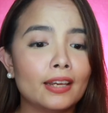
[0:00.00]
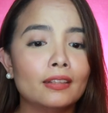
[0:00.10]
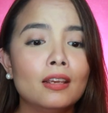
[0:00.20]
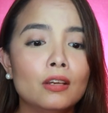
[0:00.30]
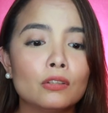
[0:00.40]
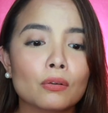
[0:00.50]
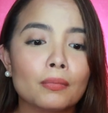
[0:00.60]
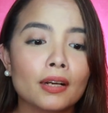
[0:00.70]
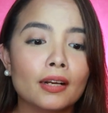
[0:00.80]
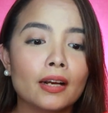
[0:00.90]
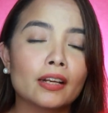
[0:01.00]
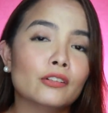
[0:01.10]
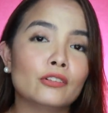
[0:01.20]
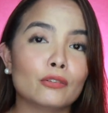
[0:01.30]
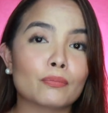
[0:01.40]
Yan. So, mga
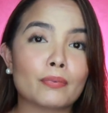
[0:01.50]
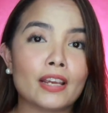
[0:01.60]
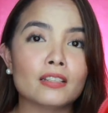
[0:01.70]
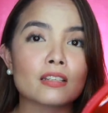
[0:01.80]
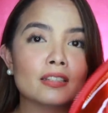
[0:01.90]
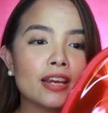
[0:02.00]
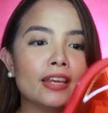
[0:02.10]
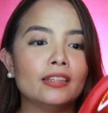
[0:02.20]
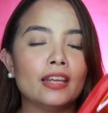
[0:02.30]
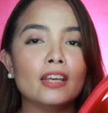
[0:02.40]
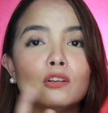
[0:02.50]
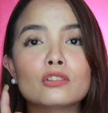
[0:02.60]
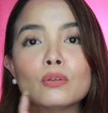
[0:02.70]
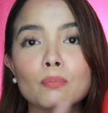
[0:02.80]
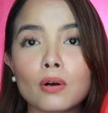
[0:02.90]
ganun yung prices niya. And I
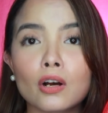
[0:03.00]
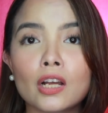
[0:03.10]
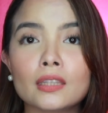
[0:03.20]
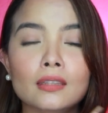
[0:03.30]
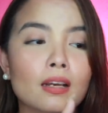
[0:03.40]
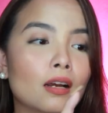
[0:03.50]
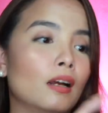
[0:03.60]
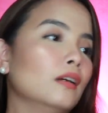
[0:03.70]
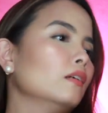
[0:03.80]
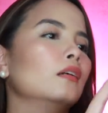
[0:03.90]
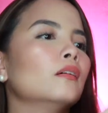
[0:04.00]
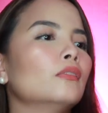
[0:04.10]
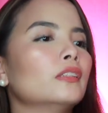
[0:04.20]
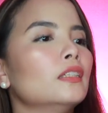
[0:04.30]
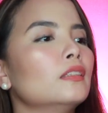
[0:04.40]
also bought the,
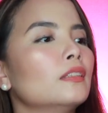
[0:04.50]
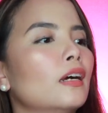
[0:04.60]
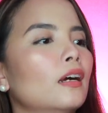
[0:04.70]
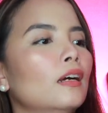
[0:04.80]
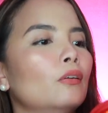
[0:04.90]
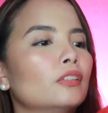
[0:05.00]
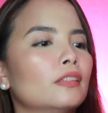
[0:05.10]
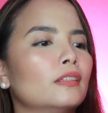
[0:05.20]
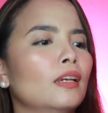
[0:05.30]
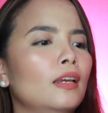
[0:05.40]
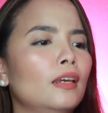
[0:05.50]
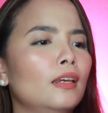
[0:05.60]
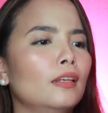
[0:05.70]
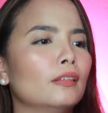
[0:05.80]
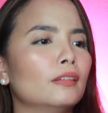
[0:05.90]
what this, uh, what's this?
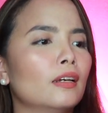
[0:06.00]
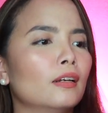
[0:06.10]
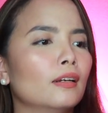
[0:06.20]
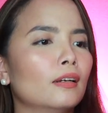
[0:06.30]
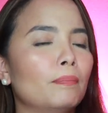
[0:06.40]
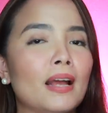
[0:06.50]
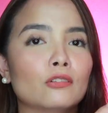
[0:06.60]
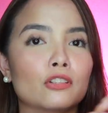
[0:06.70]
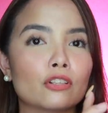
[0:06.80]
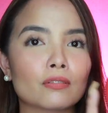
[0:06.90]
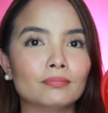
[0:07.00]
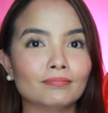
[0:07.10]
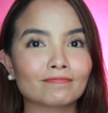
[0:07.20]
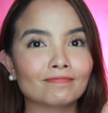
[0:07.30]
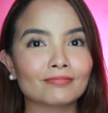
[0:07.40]
The pouch.
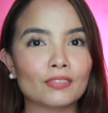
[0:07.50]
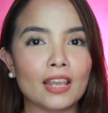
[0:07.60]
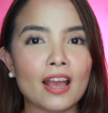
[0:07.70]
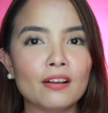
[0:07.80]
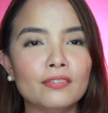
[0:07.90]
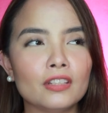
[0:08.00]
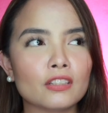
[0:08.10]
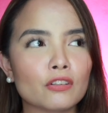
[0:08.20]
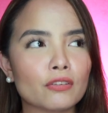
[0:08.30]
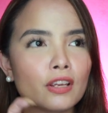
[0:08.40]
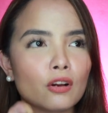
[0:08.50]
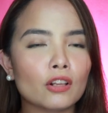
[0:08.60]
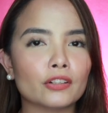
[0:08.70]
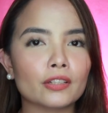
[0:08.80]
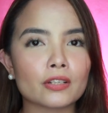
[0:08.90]
They have this in three
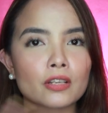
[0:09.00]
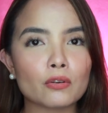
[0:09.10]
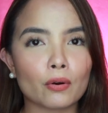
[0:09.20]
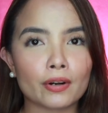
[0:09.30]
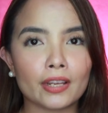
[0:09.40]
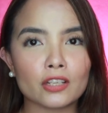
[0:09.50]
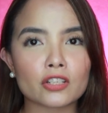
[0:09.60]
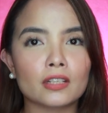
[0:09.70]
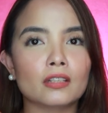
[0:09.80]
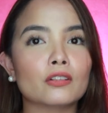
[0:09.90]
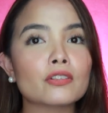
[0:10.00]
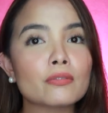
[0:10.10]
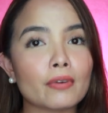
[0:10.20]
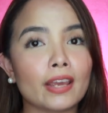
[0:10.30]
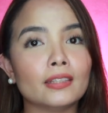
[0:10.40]
color. There's an orange, and then there's
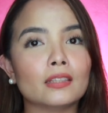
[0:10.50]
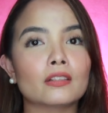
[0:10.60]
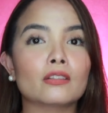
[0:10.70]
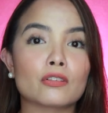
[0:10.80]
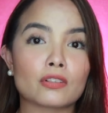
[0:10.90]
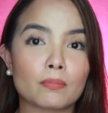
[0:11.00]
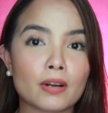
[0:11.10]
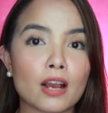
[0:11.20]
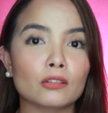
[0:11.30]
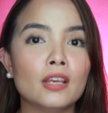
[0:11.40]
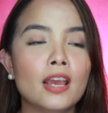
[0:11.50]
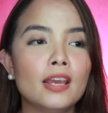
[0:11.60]
a red, and then there's a brown.